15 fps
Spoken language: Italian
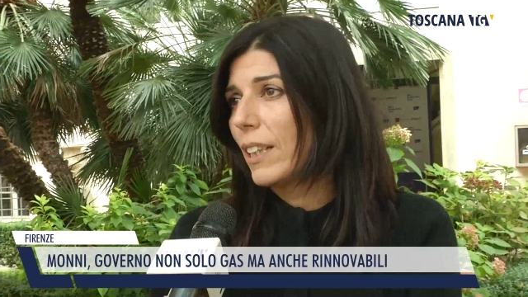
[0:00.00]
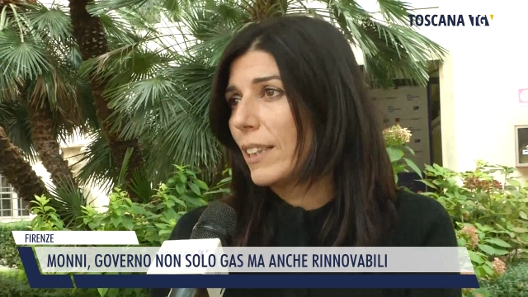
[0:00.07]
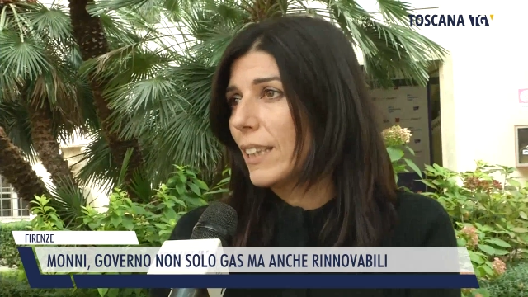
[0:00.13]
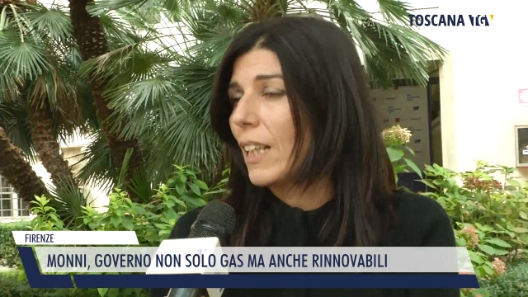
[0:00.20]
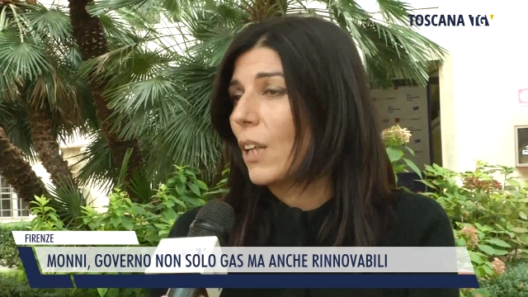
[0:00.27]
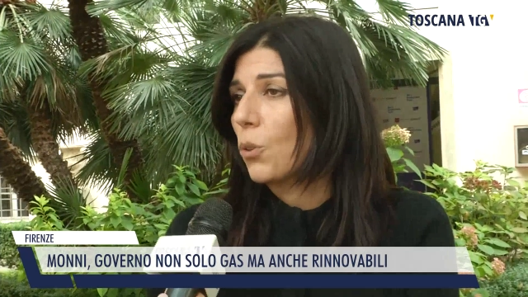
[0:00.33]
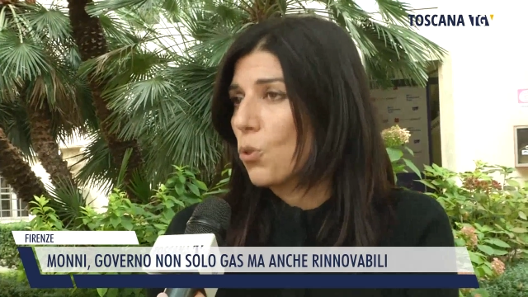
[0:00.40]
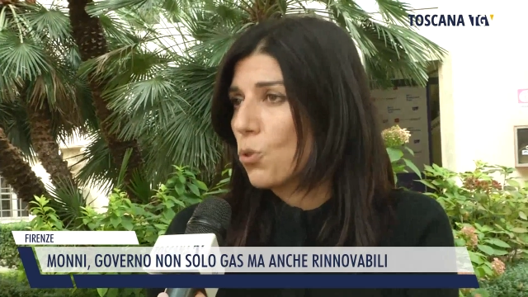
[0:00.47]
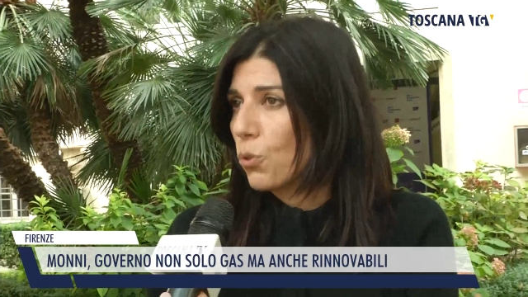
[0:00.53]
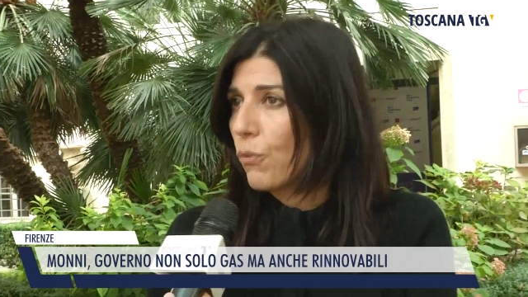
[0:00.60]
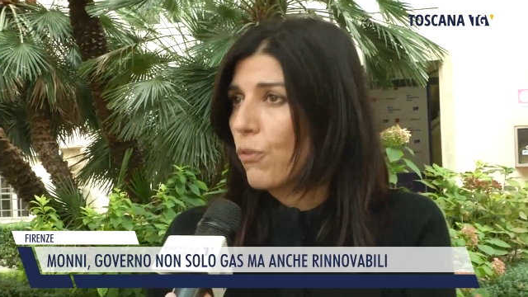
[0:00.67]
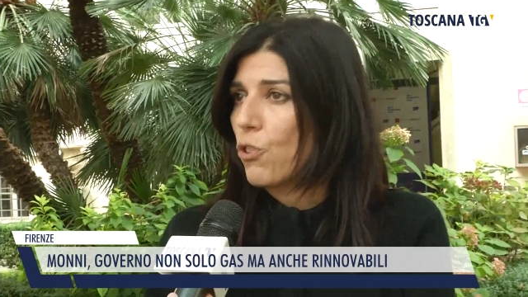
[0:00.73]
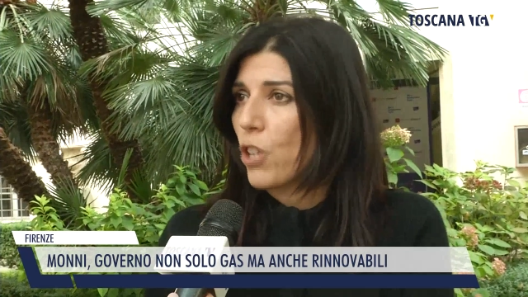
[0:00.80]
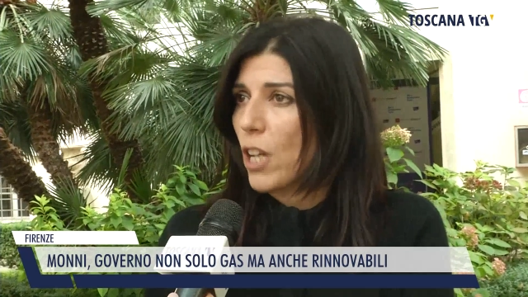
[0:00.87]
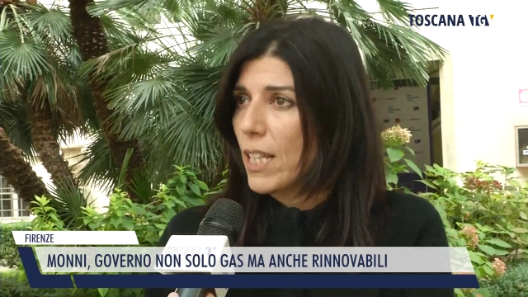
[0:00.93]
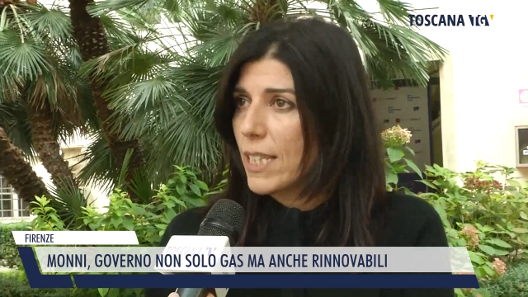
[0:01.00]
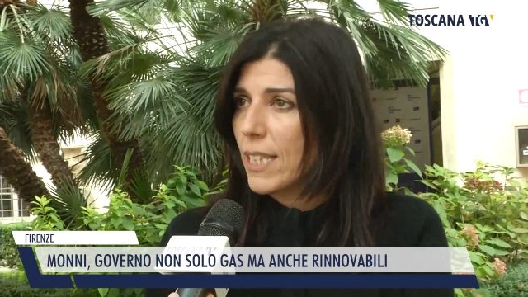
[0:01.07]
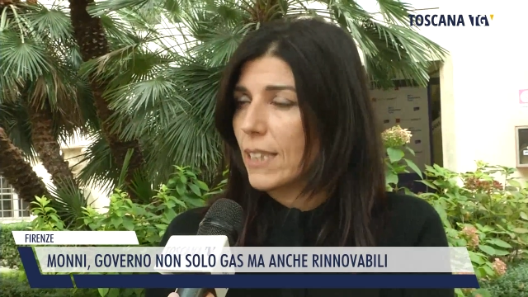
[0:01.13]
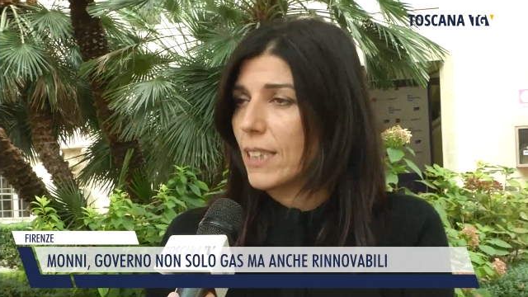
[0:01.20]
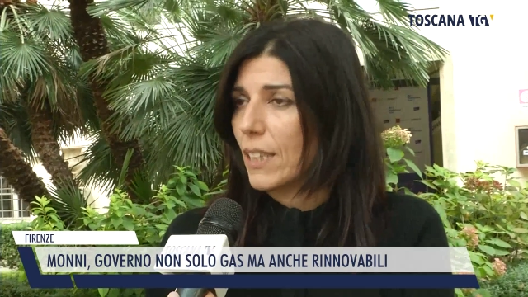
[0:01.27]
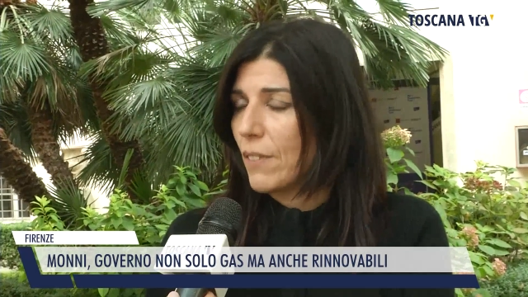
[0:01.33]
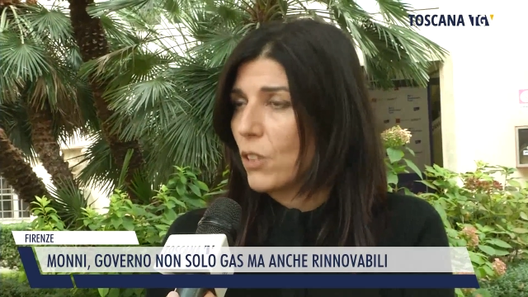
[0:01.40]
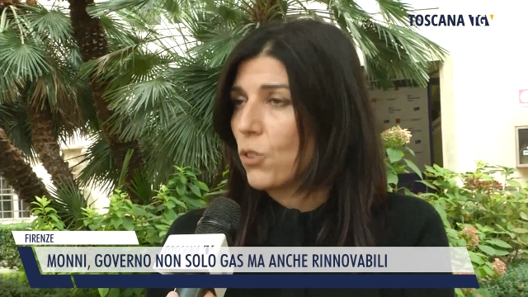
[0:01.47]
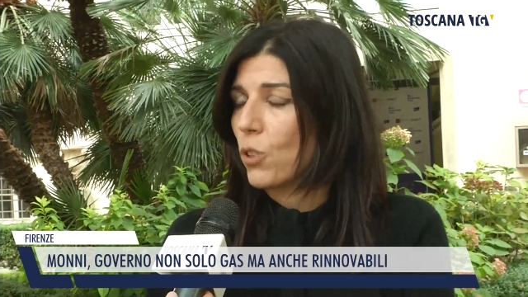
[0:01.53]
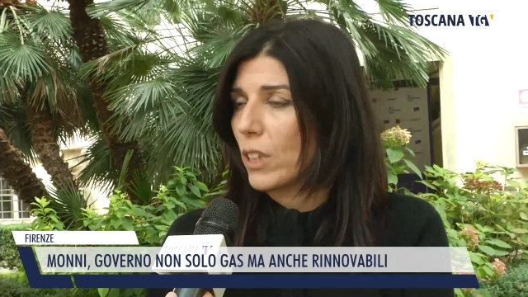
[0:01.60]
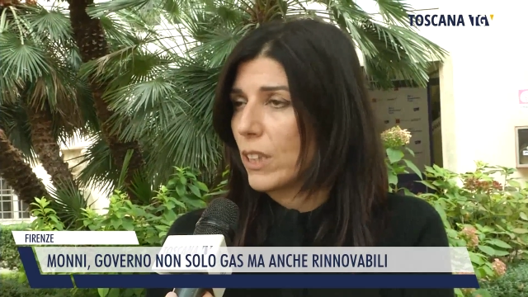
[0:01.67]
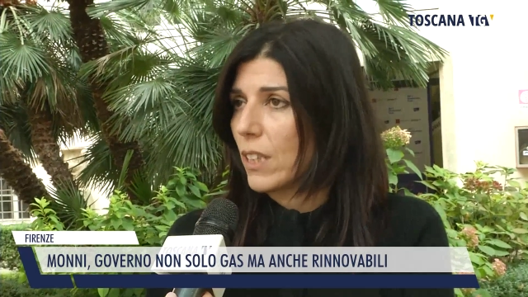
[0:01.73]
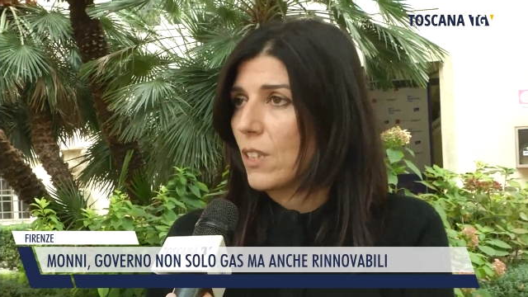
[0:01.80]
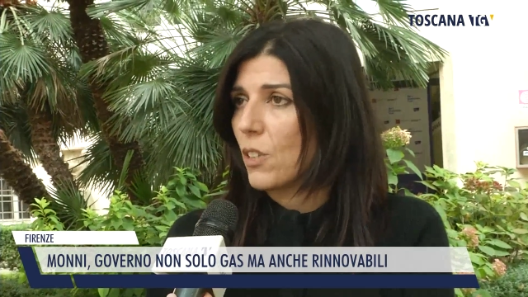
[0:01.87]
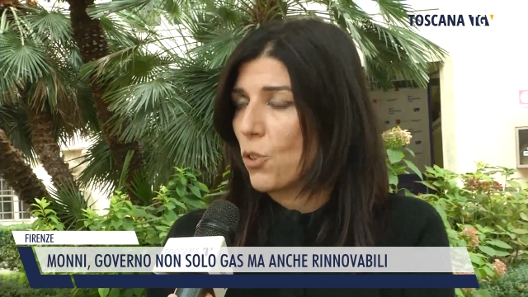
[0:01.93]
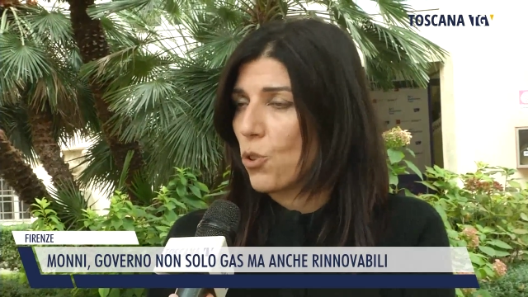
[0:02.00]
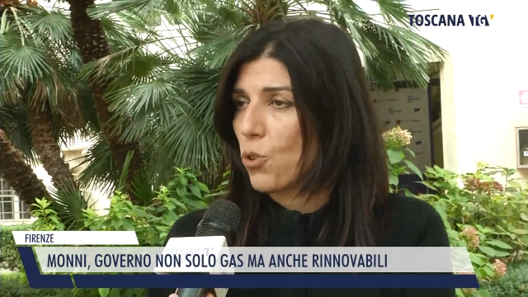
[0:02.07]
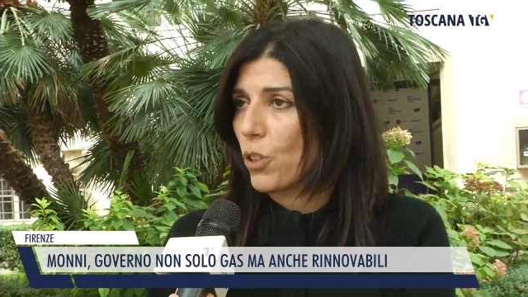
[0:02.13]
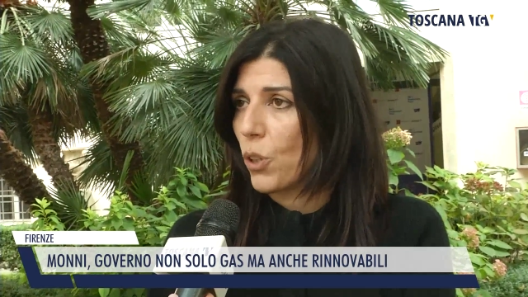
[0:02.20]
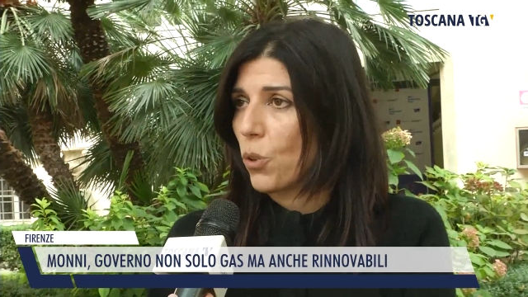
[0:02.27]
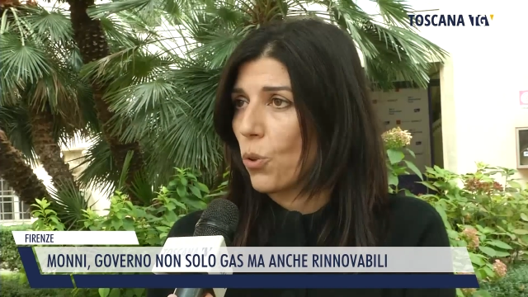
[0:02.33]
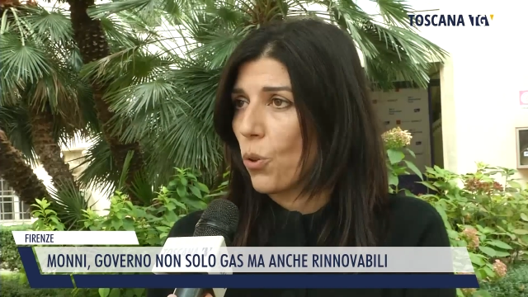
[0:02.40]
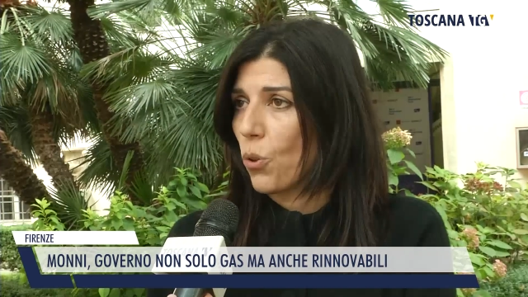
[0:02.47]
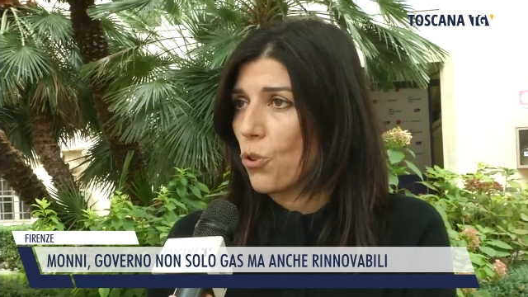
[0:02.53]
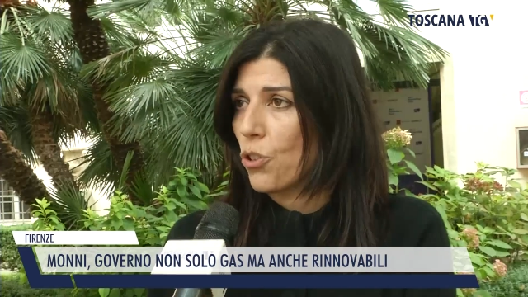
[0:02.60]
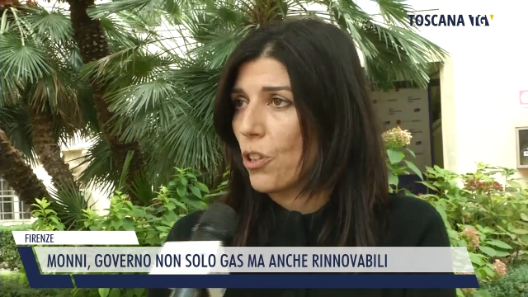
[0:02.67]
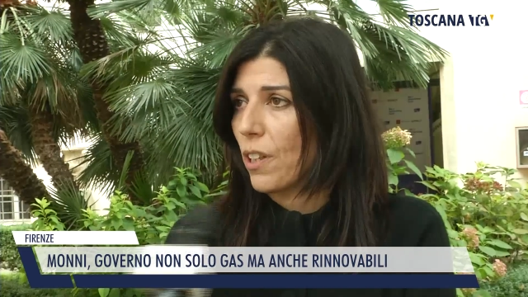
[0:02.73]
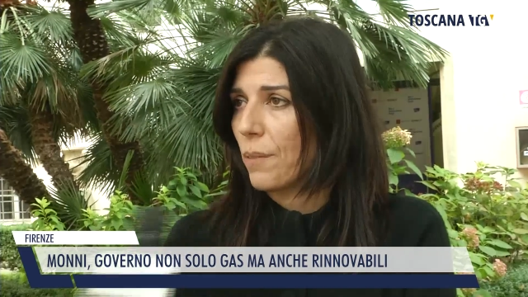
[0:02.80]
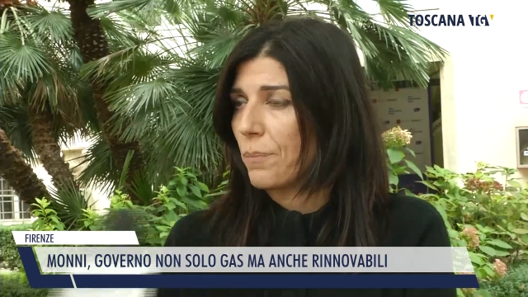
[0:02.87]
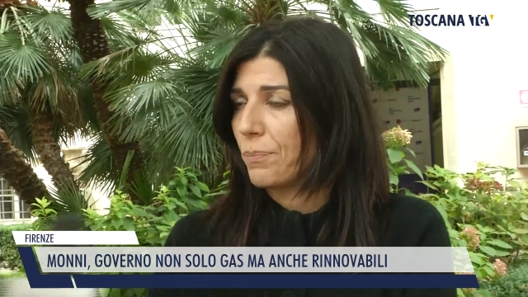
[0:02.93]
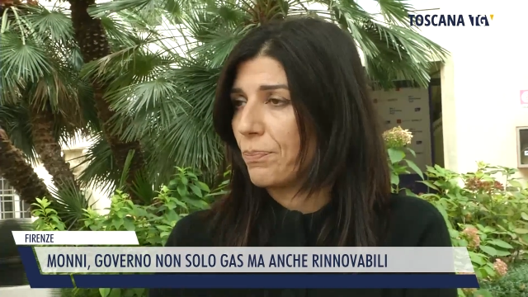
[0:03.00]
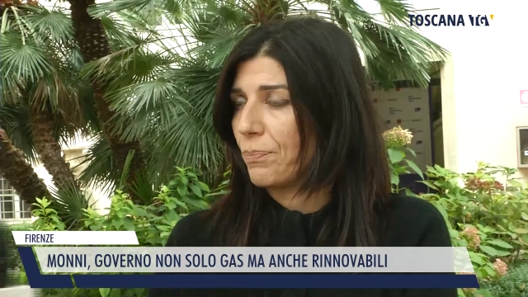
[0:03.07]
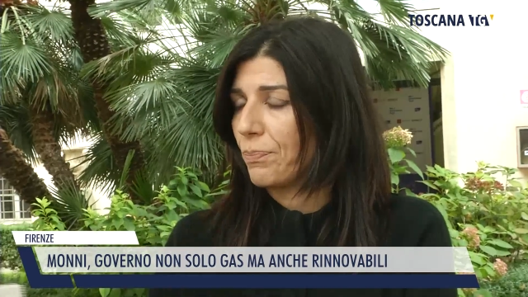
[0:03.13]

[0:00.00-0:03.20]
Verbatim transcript: dell'autosufficienza attraverso la transizione ecologica.